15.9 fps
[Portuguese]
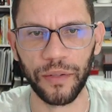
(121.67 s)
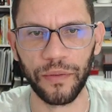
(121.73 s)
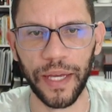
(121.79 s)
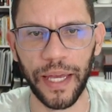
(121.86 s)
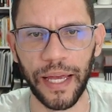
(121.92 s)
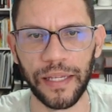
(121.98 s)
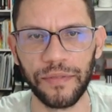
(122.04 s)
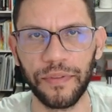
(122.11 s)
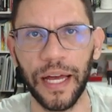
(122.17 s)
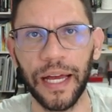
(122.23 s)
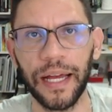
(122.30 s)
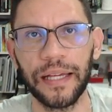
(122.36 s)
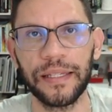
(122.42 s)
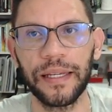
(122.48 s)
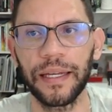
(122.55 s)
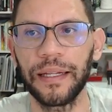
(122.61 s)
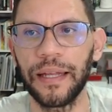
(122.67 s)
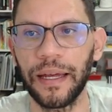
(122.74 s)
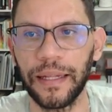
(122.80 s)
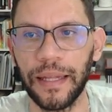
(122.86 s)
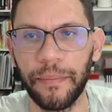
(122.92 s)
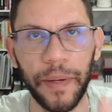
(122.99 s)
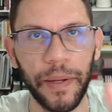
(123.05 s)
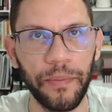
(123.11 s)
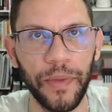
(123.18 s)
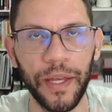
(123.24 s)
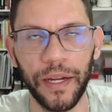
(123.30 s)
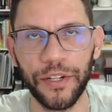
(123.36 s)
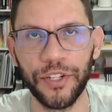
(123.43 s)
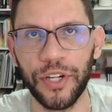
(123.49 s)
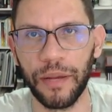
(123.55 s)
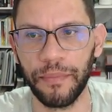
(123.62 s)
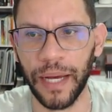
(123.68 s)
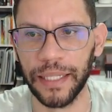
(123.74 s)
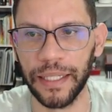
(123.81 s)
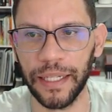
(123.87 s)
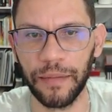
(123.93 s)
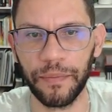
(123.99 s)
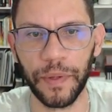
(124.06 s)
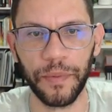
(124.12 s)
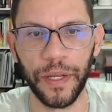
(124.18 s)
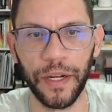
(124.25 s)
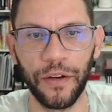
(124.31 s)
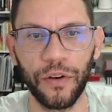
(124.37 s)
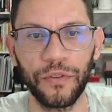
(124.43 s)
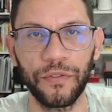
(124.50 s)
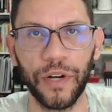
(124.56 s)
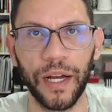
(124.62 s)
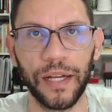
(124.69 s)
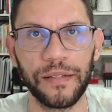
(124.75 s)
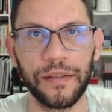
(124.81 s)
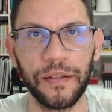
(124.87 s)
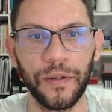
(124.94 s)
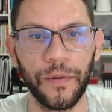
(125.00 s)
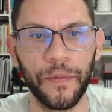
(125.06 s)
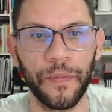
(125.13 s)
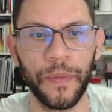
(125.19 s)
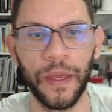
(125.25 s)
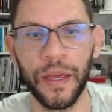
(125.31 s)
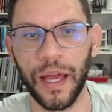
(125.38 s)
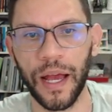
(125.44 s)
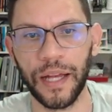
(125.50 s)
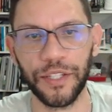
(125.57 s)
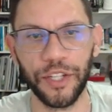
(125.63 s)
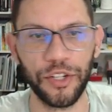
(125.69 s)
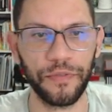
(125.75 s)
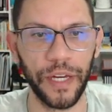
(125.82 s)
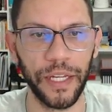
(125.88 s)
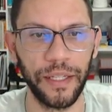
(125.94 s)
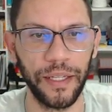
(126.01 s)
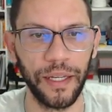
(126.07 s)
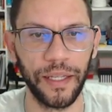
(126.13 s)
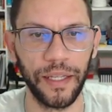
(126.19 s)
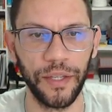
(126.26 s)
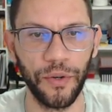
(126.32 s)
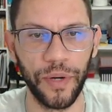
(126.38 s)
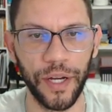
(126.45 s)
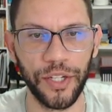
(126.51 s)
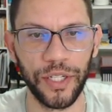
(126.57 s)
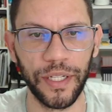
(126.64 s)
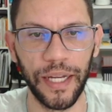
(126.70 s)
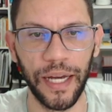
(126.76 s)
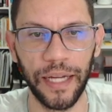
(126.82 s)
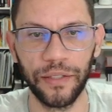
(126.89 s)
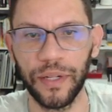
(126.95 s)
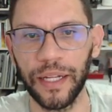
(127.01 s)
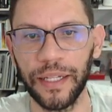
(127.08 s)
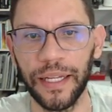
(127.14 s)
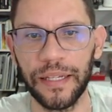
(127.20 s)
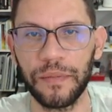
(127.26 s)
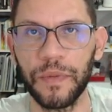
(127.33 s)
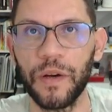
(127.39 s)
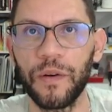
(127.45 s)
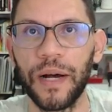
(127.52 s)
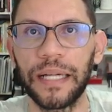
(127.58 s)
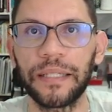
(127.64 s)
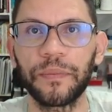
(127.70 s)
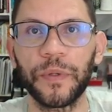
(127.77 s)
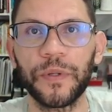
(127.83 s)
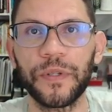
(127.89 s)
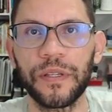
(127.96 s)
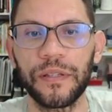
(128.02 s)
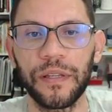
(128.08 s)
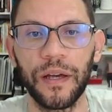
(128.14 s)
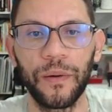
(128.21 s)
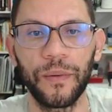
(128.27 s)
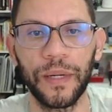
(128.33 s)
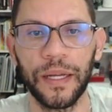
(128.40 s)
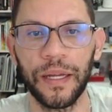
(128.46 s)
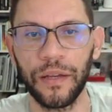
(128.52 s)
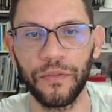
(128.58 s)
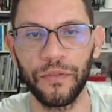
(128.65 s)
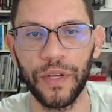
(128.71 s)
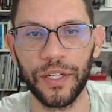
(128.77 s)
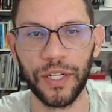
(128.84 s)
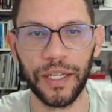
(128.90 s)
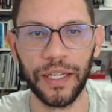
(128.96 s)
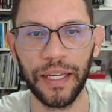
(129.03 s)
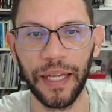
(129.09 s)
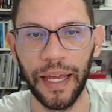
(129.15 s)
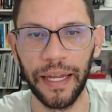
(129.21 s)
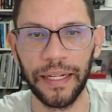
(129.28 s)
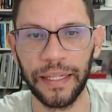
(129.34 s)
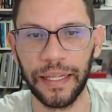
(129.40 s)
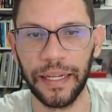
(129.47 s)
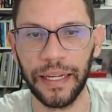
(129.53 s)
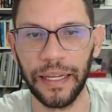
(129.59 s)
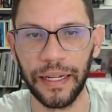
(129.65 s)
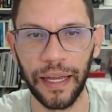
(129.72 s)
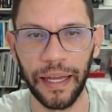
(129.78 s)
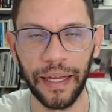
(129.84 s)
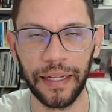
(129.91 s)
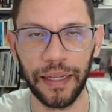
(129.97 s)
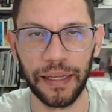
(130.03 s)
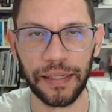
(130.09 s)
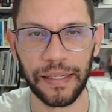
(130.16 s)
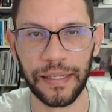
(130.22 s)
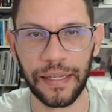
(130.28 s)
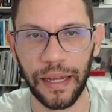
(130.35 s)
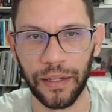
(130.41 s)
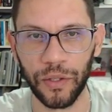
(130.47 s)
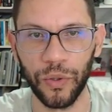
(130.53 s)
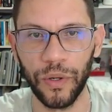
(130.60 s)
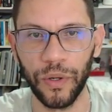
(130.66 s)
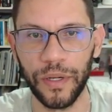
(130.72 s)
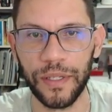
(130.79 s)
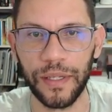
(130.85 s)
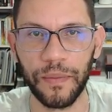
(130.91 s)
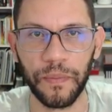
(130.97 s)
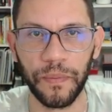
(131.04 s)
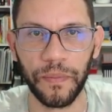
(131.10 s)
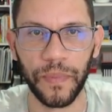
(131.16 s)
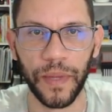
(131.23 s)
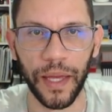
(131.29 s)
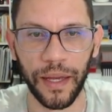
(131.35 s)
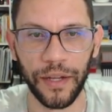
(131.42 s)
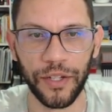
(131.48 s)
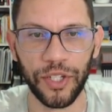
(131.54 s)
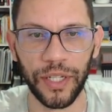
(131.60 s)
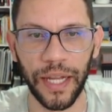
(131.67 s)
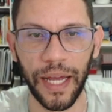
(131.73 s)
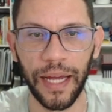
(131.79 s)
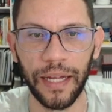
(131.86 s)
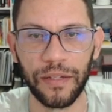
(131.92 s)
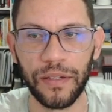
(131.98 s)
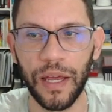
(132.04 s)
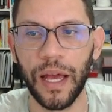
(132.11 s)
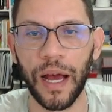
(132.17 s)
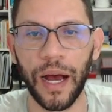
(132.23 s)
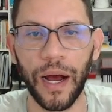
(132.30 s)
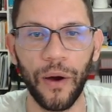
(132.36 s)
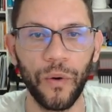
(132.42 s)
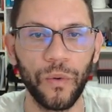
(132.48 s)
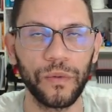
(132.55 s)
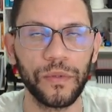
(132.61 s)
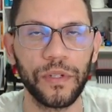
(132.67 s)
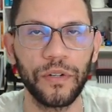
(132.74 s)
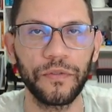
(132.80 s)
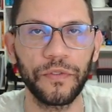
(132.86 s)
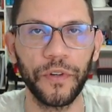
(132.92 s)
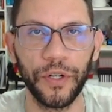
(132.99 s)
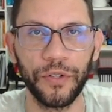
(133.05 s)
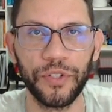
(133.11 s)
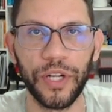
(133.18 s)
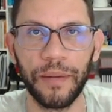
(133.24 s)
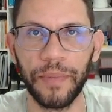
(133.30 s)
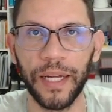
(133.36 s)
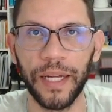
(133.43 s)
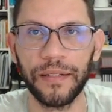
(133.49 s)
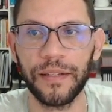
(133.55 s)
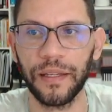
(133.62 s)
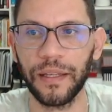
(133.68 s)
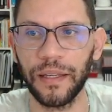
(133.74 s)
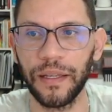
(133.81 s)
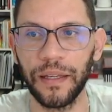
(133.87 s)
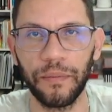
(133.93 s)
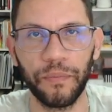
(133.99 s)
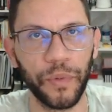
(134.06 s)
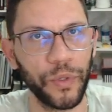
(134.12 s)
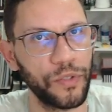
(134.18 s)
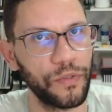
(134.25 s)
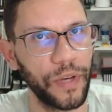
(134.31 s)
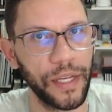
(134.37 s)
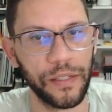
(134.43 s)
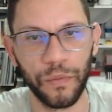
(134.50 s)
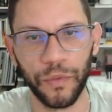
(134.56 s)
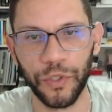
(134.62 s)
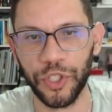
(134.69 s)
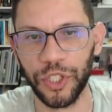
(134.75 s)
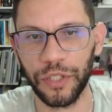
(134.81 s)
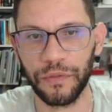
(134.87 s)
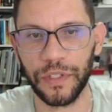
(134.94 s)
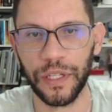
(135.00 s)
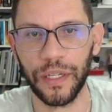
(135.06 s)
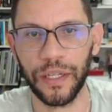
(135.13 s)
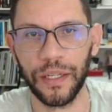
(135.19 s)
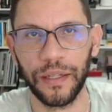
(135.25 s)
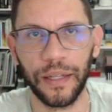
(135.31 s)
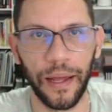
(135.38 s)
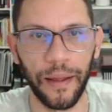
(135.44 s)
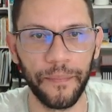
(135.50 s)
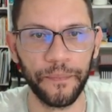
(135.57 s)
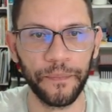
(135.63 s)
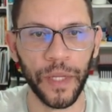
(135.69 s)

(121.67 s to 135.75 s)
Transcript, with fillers: aí as vagas aí da, da, primeira chamada, da primeira convocação, a gente vai ter aqui o candidato na 14ª posição. Veja que entre né, dessas 14 é, eh, candidatos, alguns não foram chamados aqui por diversos motivos aí, tá?